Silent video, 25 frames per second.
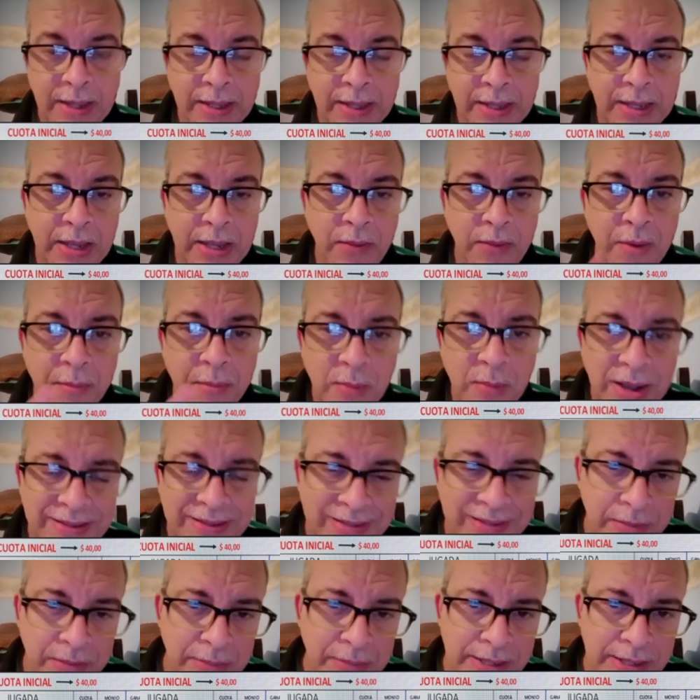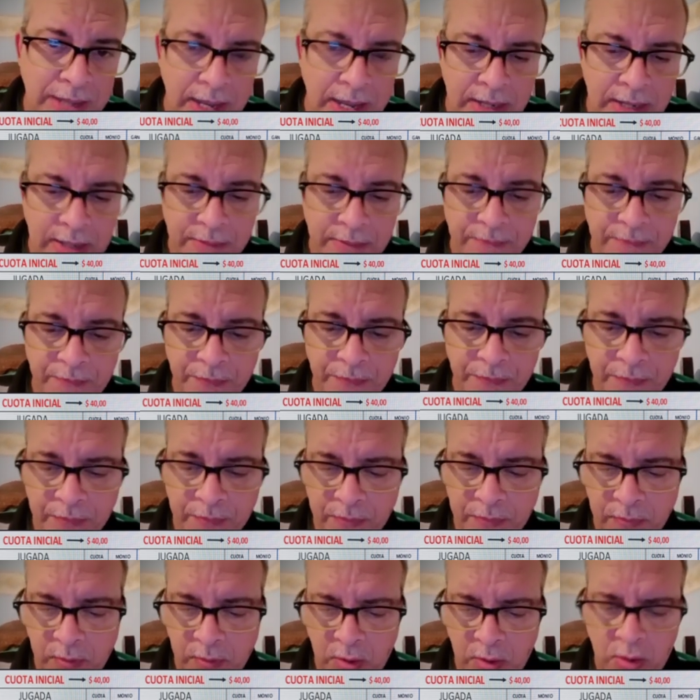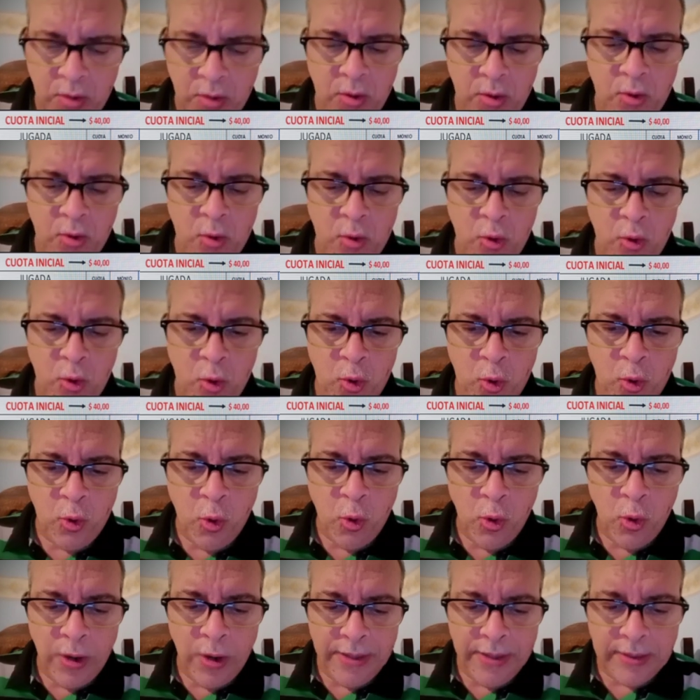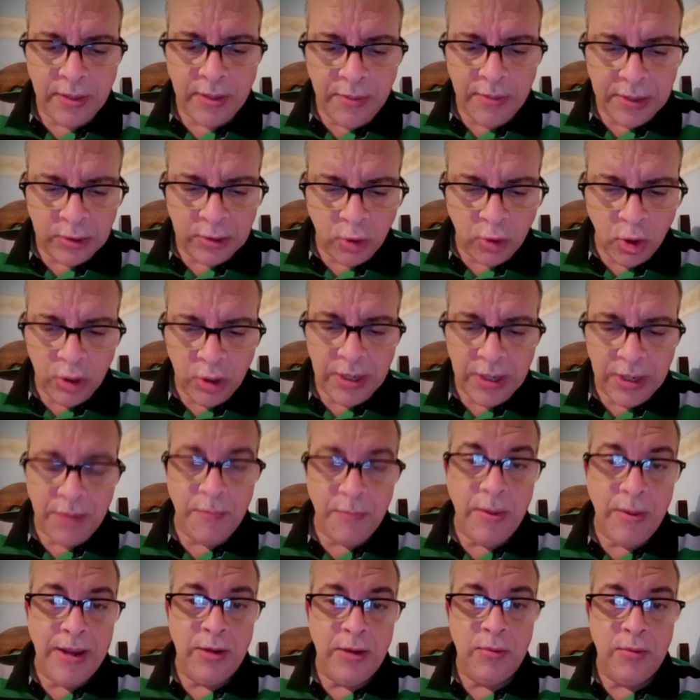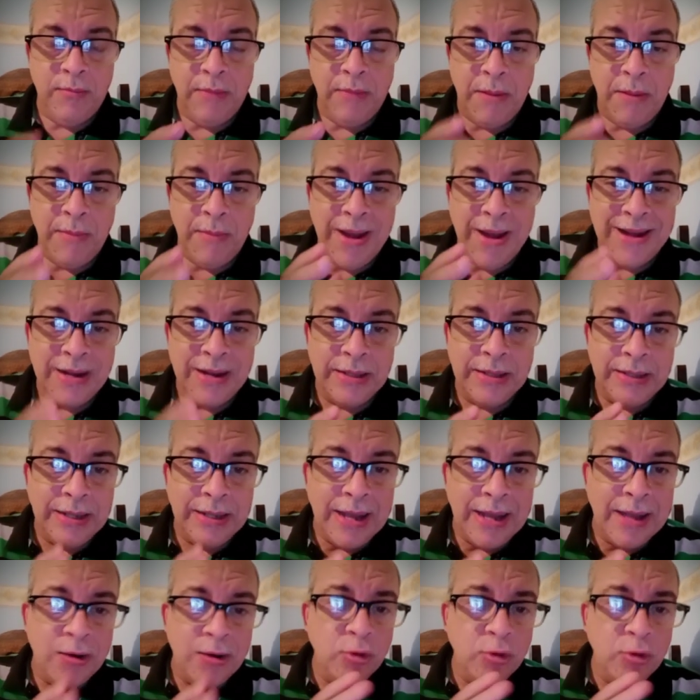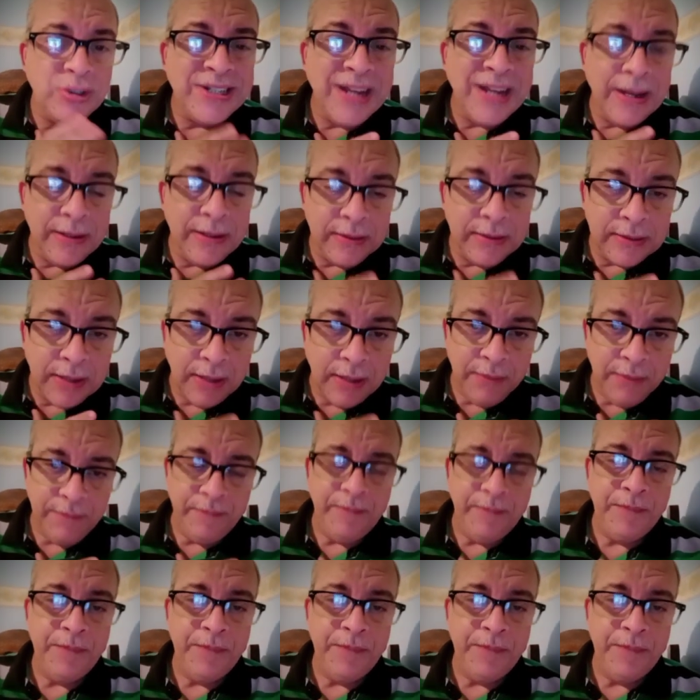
¿Qué vamos a hacer mañana? Con esta victoria, bueno, vamos a retirar 80